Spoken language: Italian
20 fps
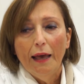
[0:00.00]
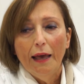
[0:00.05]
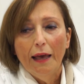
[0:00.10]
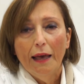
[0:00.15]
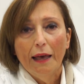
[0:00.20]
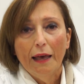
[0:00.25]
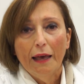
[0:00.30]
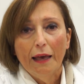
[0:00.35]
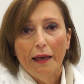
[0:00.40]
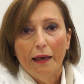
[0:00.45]

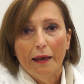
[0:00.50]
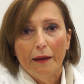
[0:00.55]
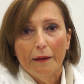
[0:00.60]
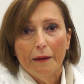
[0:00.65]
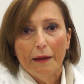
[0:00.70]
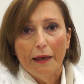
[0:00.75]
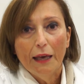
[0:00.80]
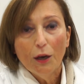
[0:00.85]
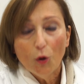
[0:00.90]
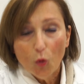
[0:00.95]

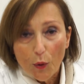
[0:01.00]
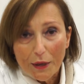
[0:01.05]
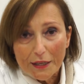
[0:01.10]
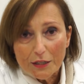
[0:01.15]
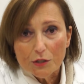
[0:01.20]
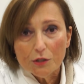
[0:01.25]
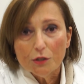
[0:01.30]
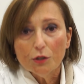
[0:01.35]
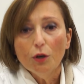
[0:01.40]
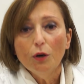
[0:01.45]
Eh, e
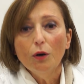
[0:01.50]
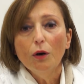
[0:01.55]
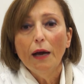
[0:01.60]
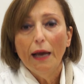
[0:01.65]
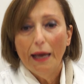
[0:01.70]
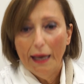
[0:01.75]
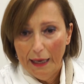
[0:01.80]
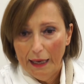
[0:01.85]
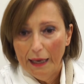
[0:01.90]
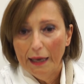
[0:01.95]

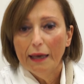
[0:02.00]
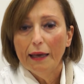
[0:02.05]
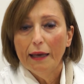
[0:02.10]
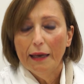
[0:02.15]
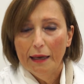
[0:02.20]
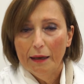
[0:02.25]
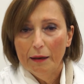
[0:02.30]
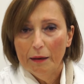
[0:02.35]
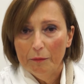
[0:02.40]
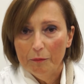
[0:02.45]
questo è,
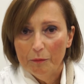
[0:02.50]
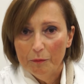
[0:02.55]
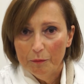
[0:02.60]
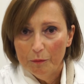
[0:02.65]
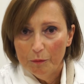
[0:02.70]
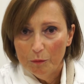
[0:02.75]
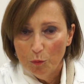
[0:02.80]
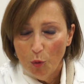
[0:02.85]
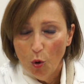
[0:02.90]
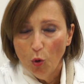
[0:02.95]
è, eh,
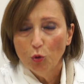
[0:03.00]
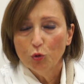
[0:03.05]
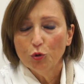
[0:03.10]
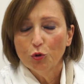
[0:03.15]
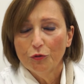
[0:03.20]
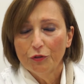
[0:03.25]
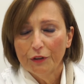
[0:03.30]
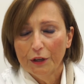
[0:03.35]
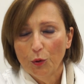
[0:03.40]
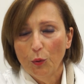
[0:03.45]

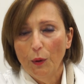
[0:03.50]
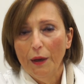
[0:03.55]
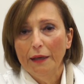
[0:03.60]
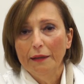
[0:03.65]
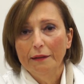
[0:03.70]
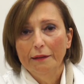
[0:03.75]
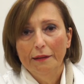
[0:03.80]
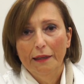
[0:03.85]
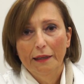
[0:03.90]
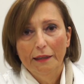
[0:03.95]
molto
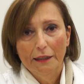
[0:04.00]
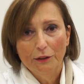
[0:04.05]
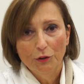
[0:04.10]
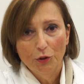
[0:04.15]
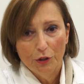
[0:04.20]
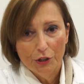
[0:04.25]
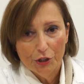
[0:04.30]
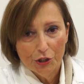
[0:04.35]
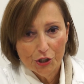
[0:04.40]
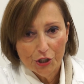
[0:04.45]
frequente in
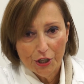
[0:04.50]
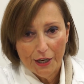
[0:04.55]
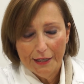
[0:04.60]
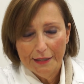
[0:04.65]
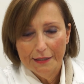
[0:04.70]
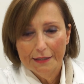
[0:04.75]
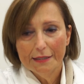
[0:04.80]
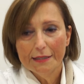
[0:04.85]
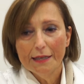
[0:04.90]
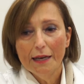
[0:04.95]

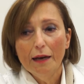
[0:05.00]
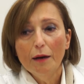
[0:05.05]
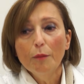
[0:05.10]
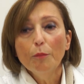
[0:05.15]
adolescenza